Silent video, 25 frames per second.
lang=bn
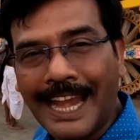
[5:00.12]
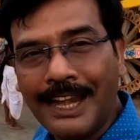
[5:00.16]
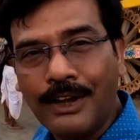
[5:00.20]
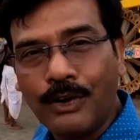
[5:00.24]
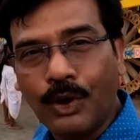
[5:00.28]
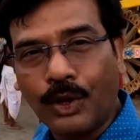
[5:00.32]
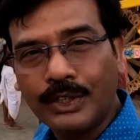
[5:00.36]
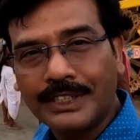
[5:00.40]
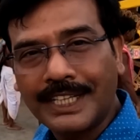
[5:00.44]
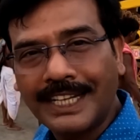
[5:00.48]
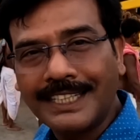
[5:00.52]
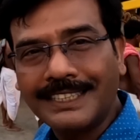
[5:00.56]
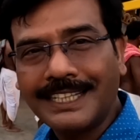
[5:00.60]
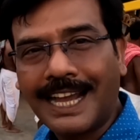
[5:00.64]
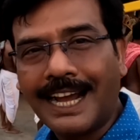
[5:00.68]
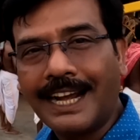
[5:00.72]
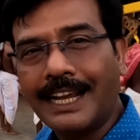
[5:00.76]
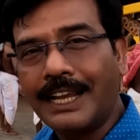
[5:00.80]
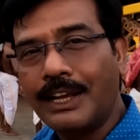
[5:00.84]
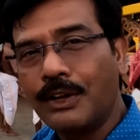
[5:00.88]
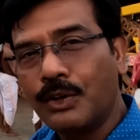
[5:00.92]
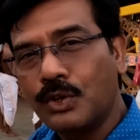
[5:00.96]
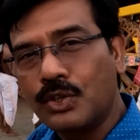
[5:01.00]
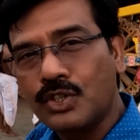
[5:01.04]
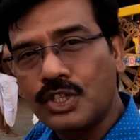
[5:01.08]
এই রথে
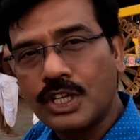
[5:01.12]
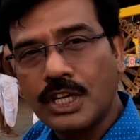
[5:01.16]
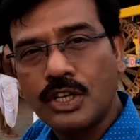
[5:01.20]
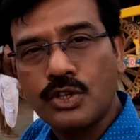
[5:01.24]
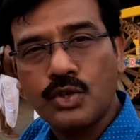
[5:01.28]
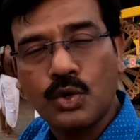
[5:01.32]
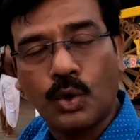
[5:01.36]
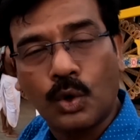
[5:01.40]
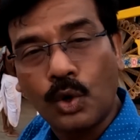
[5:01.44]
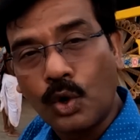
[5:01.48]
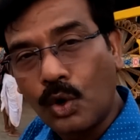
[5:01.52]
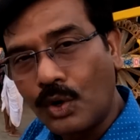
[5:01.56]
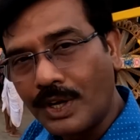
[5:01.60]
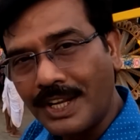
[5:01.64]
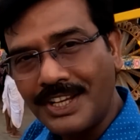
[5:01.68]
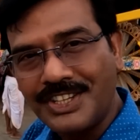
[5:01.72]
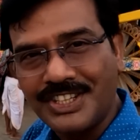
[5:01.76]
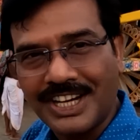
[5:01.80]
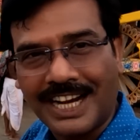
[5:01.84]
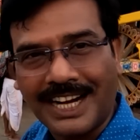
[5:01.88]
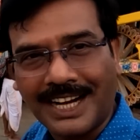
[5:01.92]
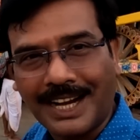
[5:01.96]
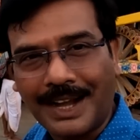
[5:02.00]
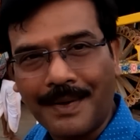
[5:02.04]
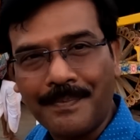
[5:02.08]
থাকে হচ্ছে ষোলোটি
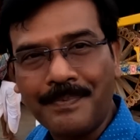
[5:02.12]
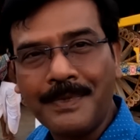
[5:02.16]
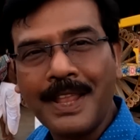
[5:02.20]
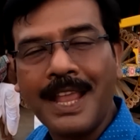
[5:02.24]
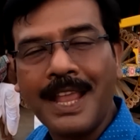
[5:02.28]
চাকা